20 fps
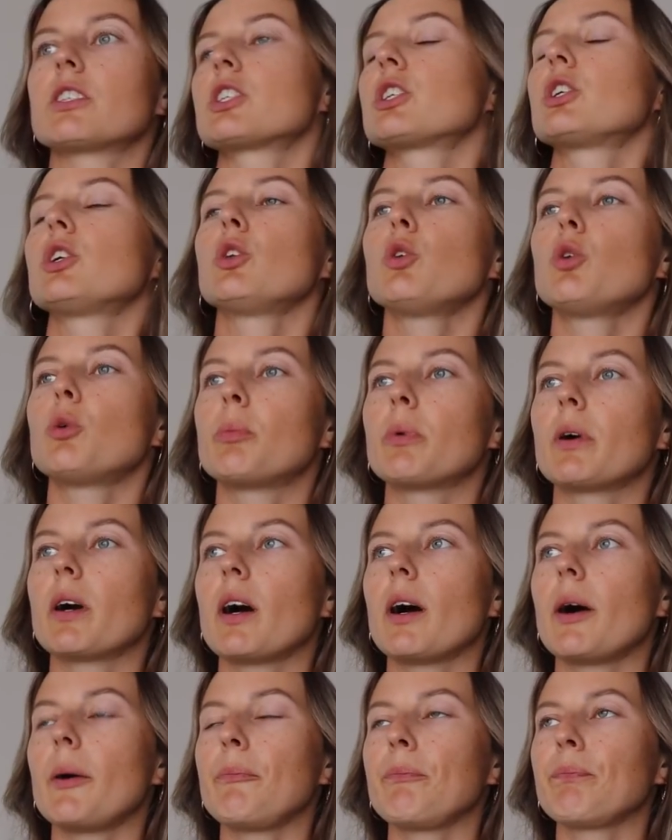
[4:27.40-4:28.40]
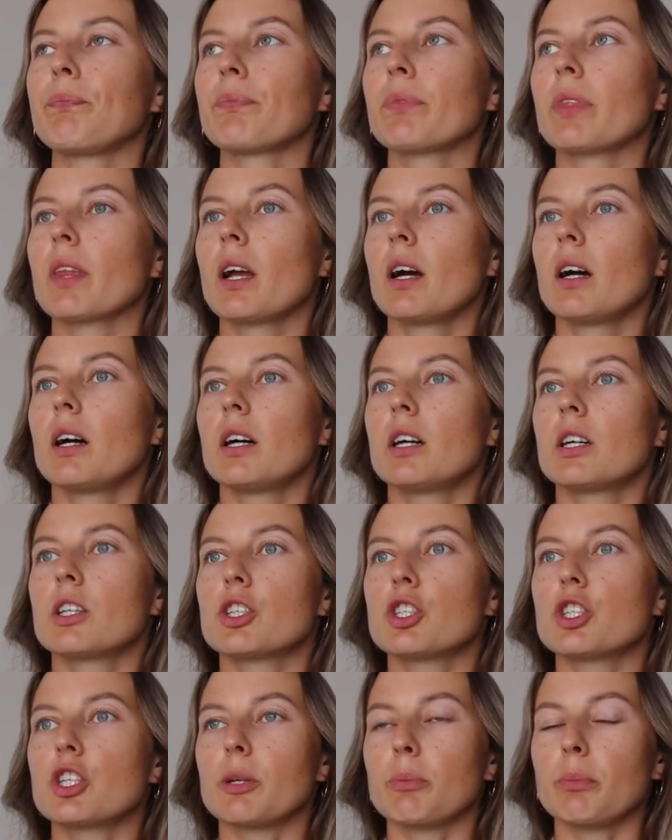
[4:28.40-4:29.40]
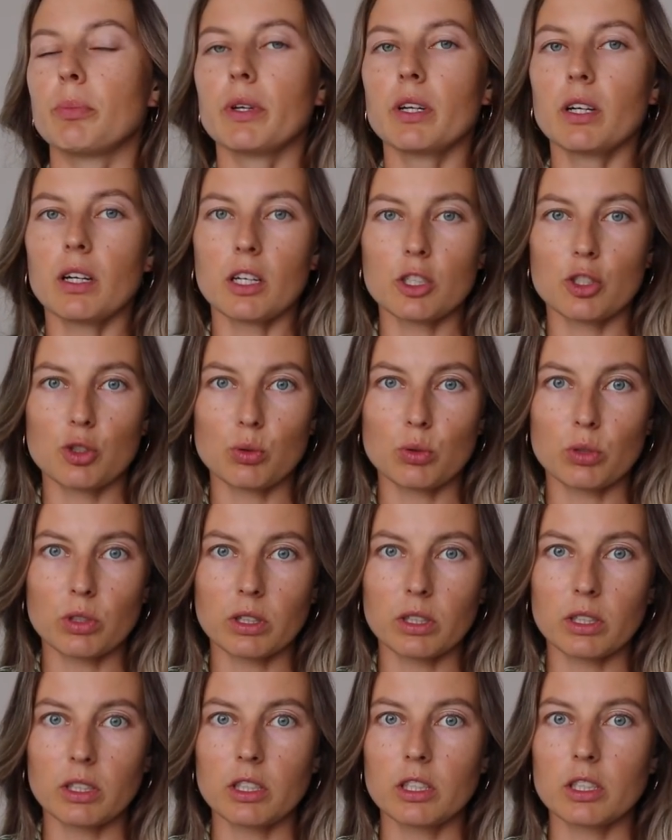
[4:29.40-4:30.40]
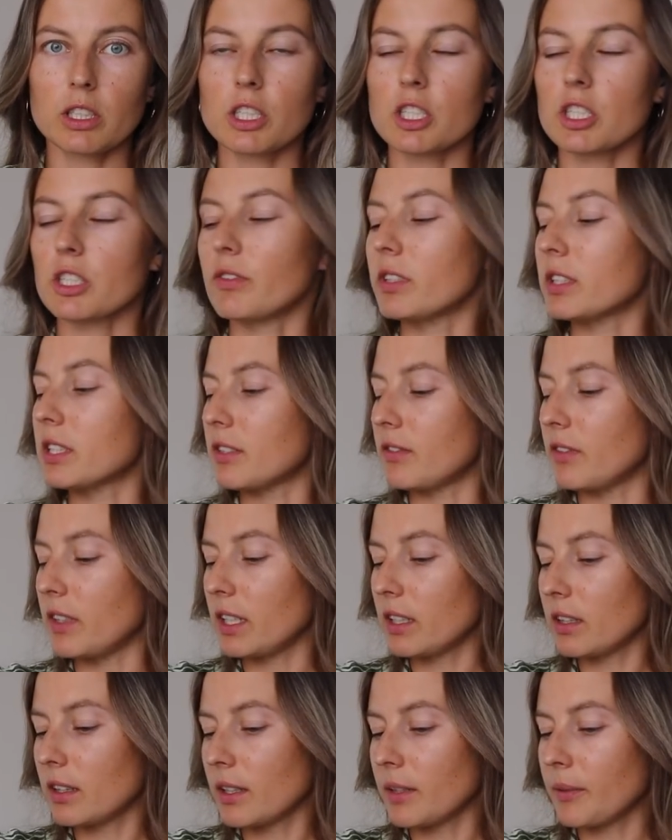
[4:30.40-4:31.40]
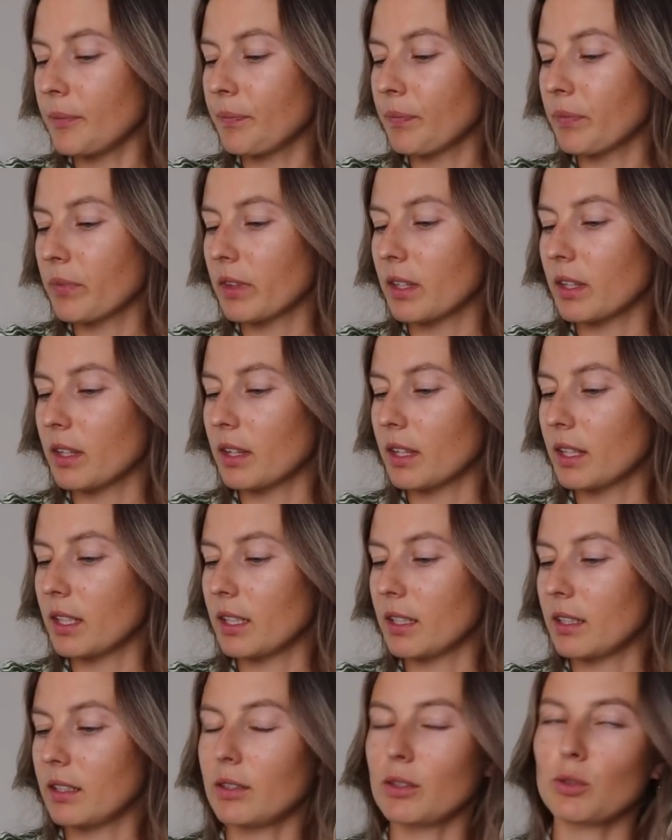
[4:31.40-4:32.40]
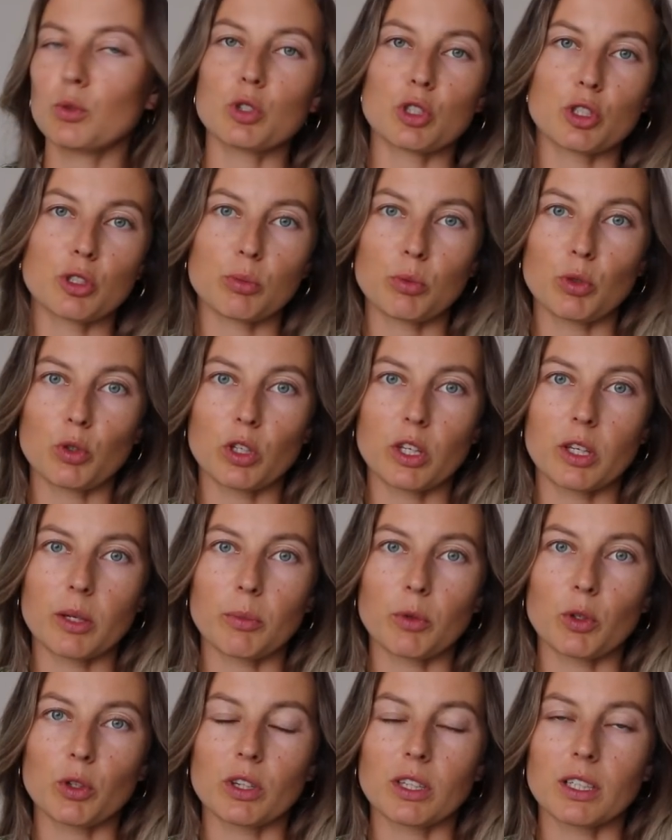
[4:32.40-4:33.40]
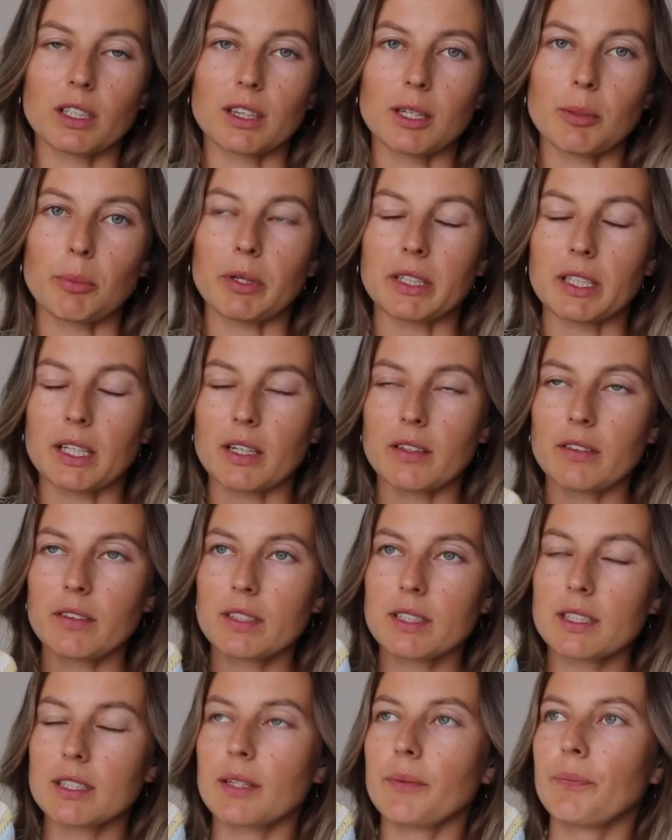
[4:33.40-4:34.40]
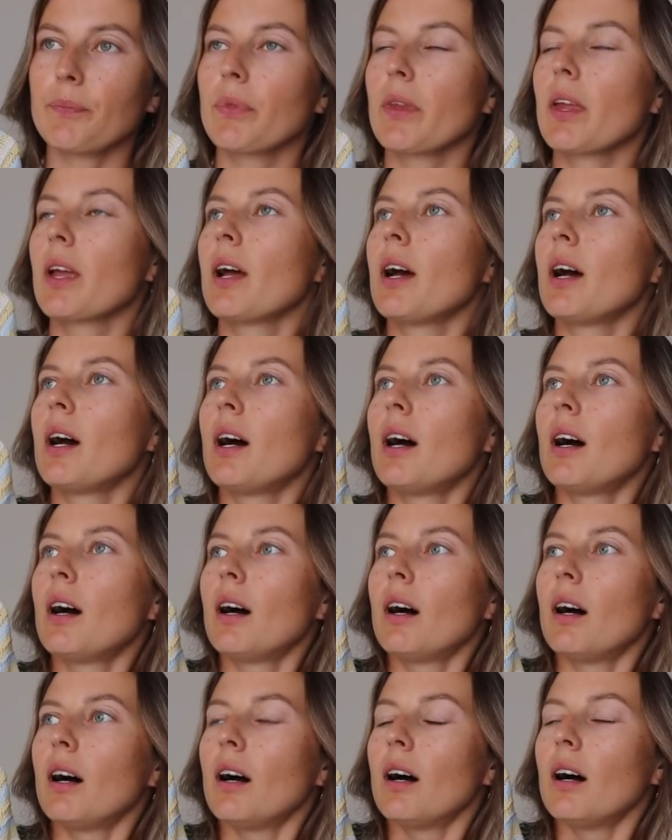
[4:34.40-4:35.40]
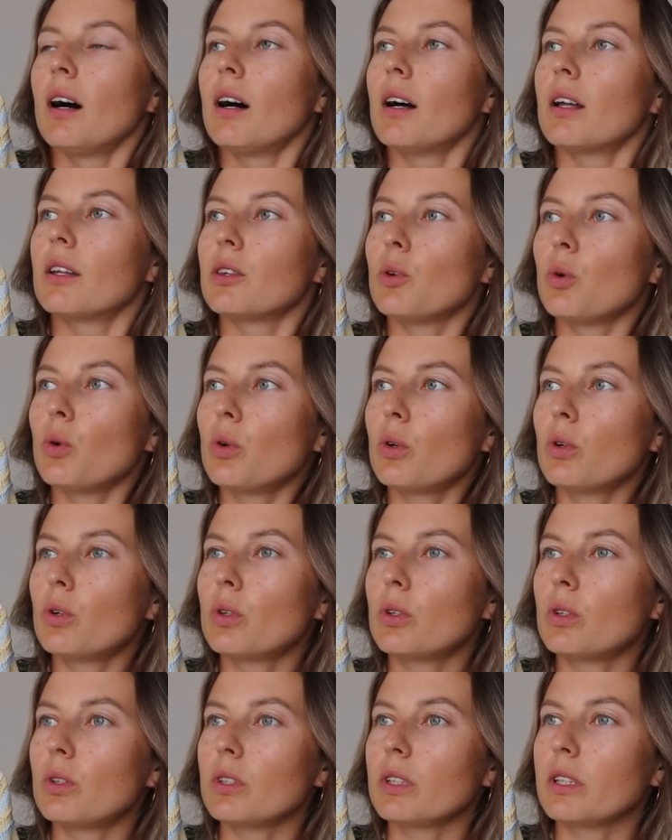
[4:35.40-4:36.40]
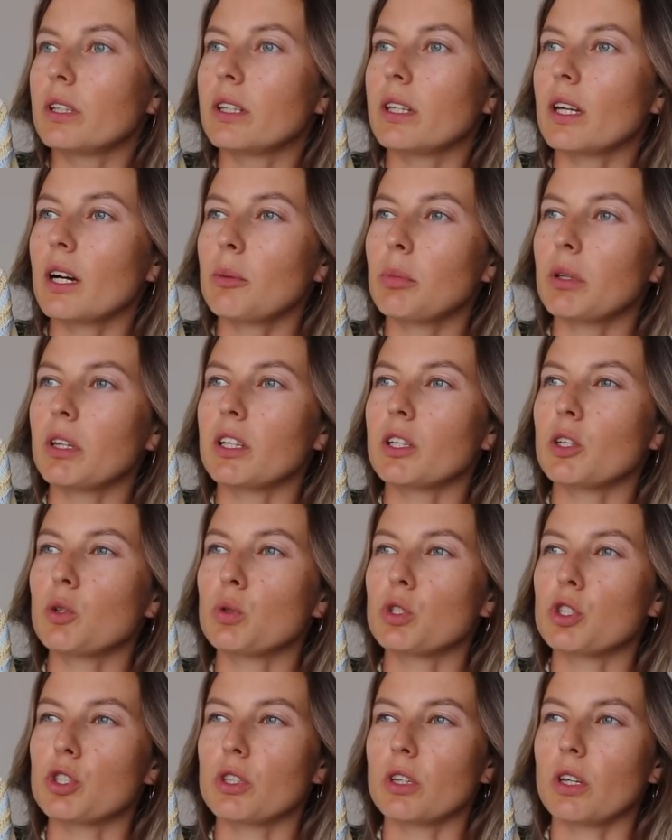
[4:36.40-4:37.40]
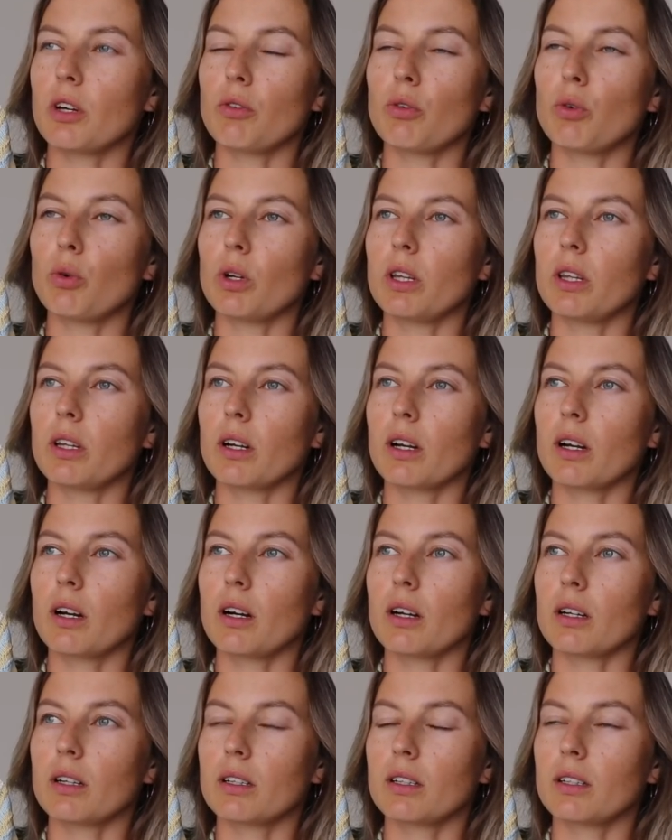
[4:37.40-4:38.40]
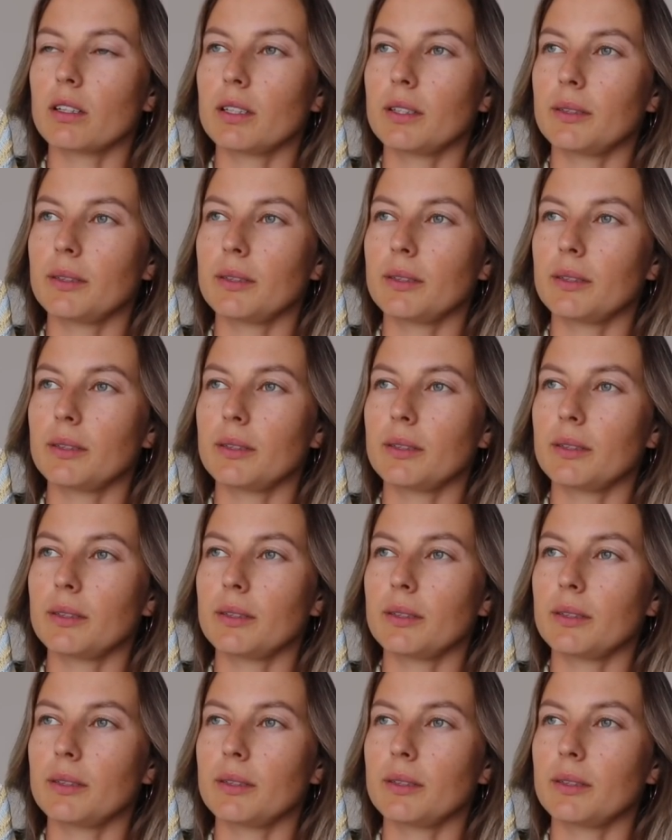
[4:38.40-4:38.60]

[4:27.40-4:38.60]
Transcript: же хлопка джемпер ажурный, рыжего цвета. Очень многим он тогда понравился. Но я была не очень довольна как